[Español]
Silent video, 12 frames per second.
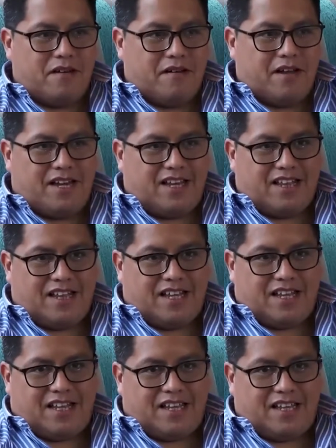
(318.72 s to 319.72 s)

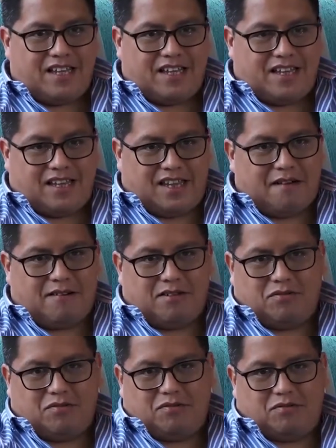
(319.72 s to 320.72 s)
este, daba
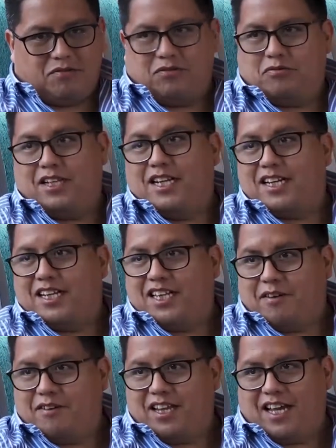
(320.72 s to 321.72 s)
su, buena
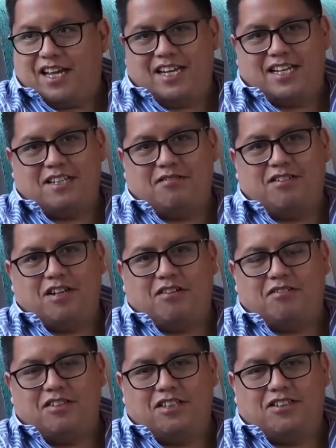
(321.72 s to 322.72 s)
rentabilidad, y la segunda
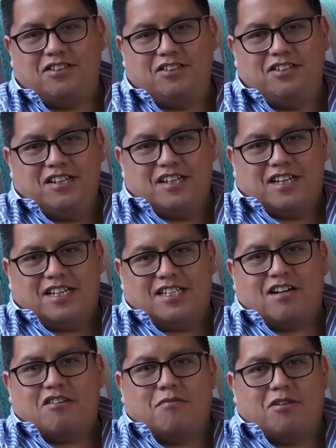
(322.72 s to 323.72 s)
condición, que
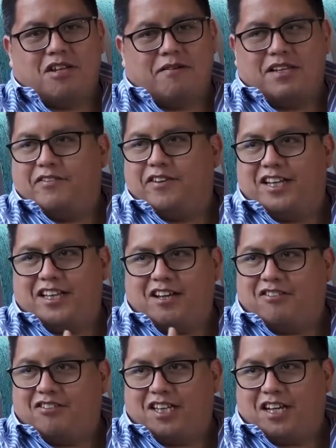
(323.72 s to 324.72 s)
se acomodaba en
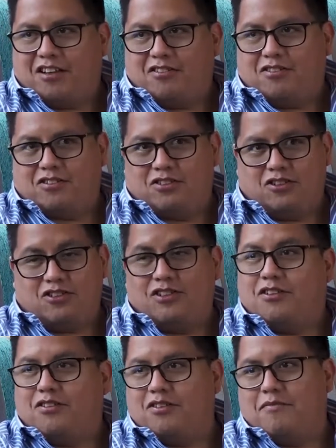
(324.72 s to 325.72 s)
diferentes contextos
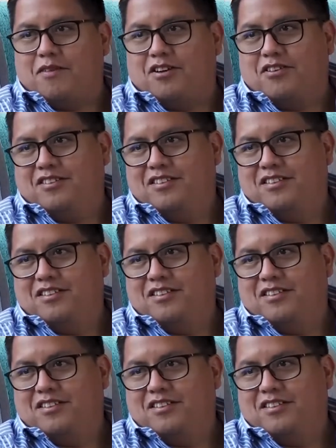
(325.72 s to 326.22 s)
socioeconómicos.